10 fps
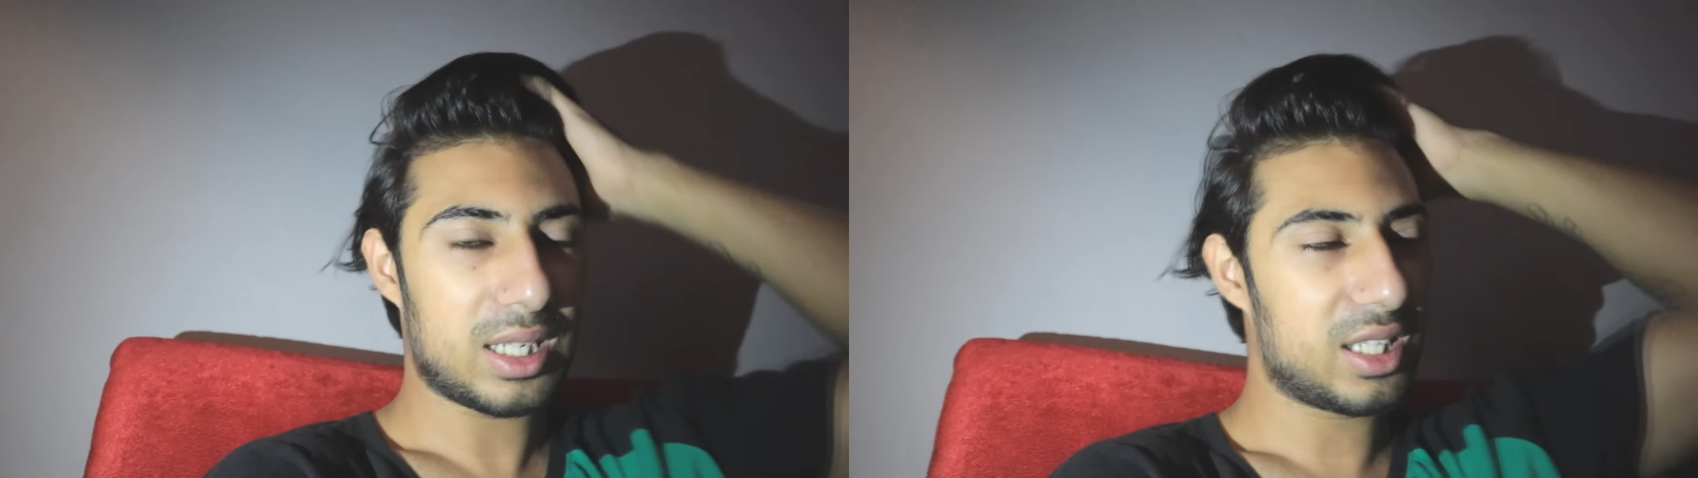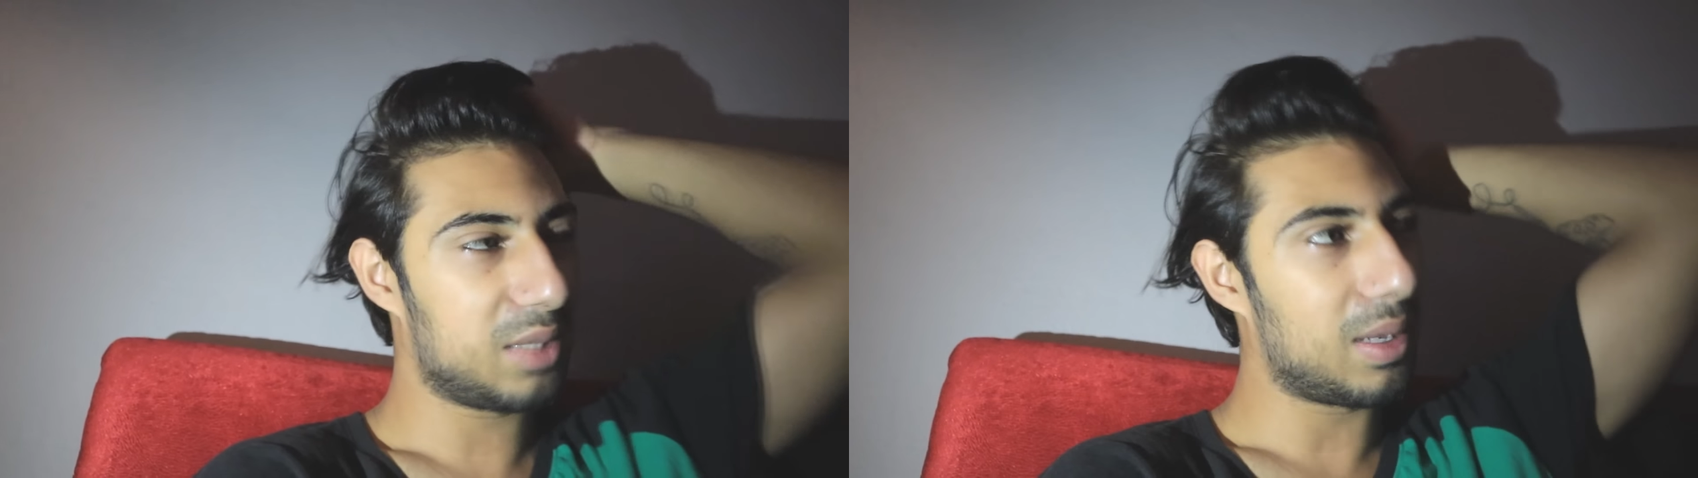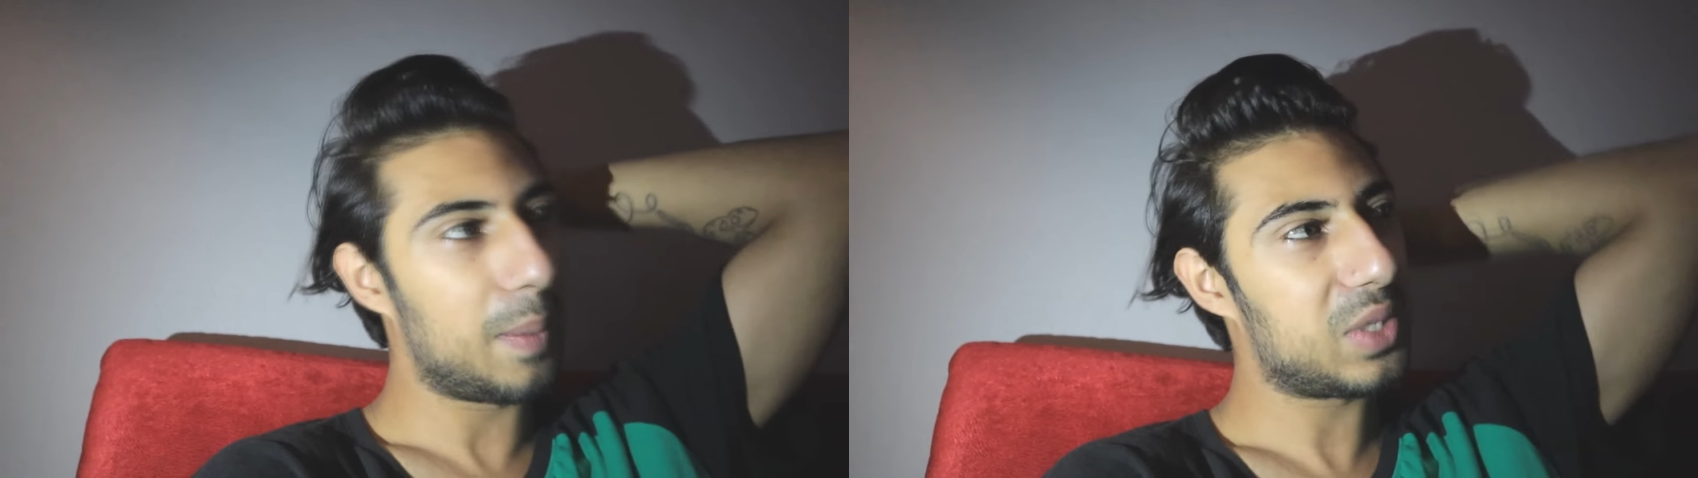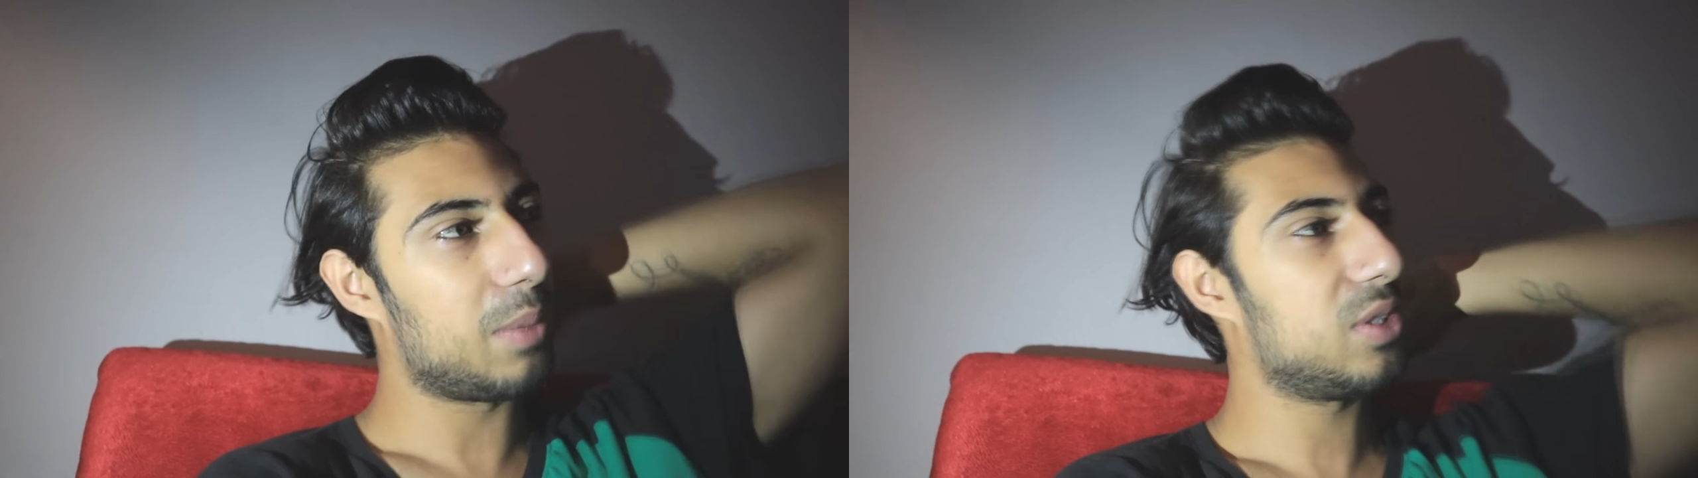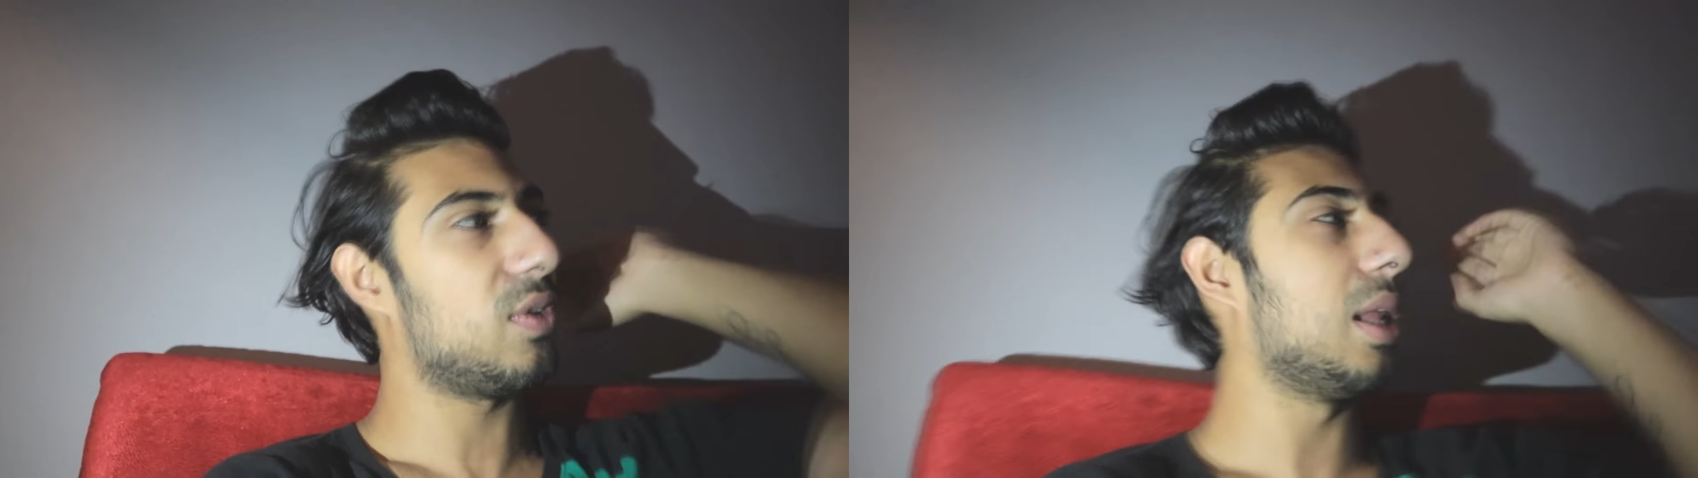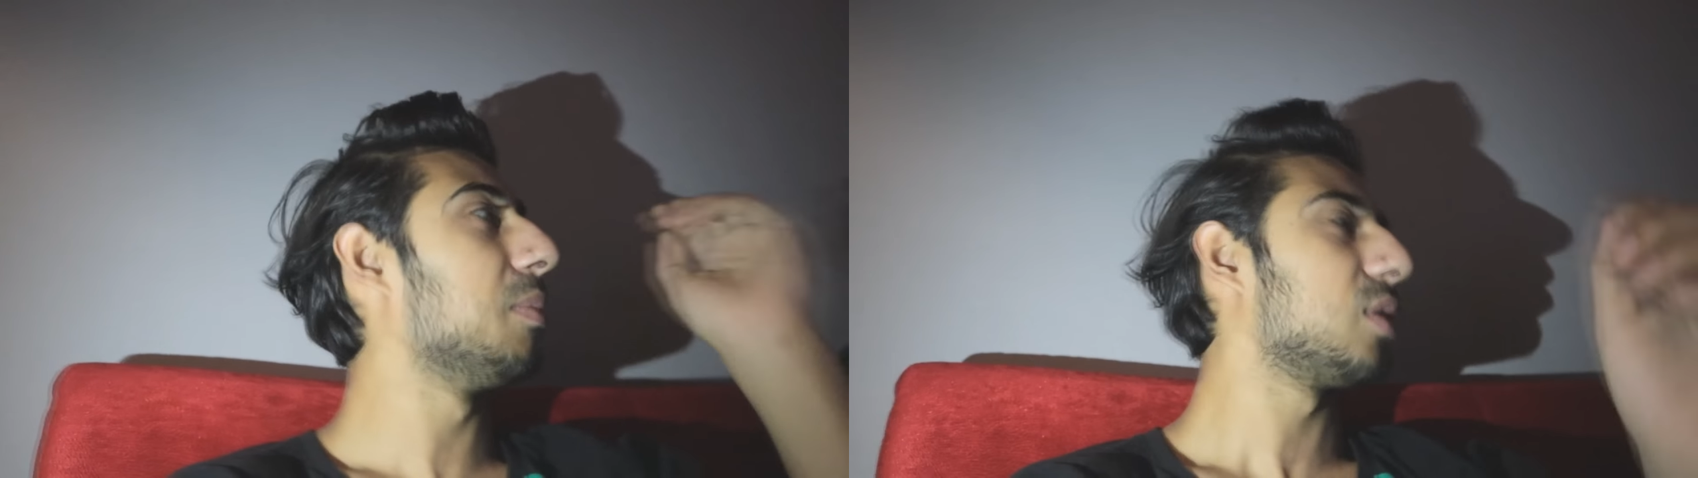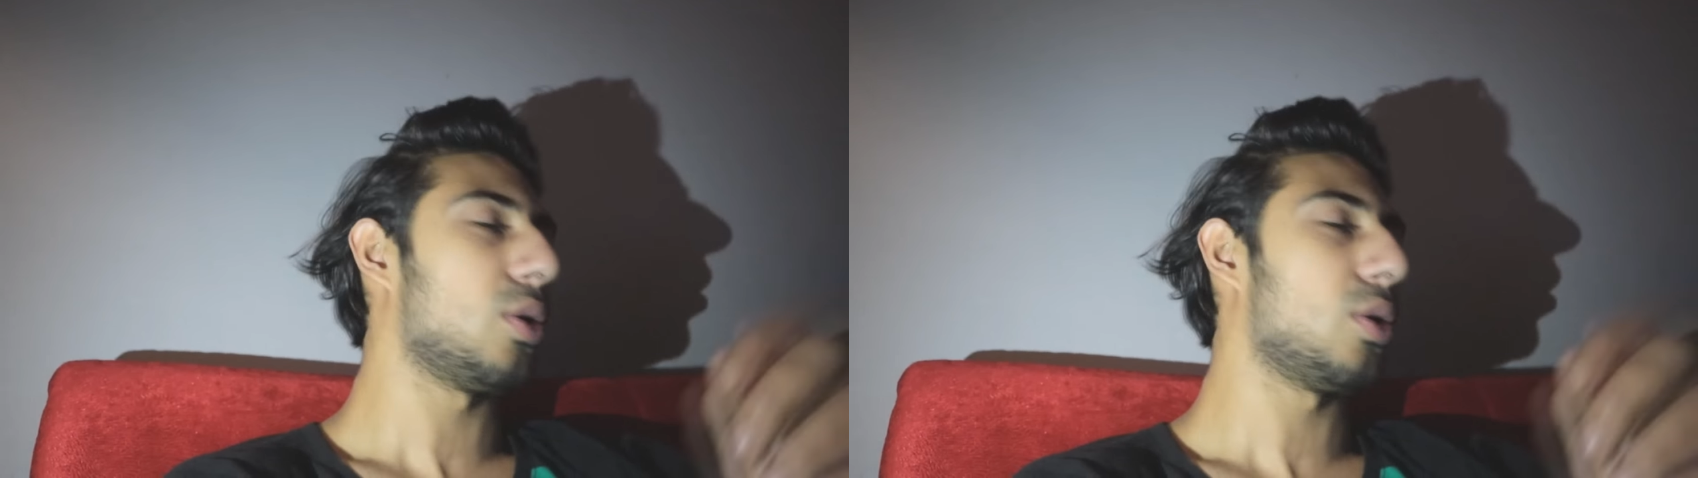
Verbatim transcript: kışkırtma yapacağımızı falan mı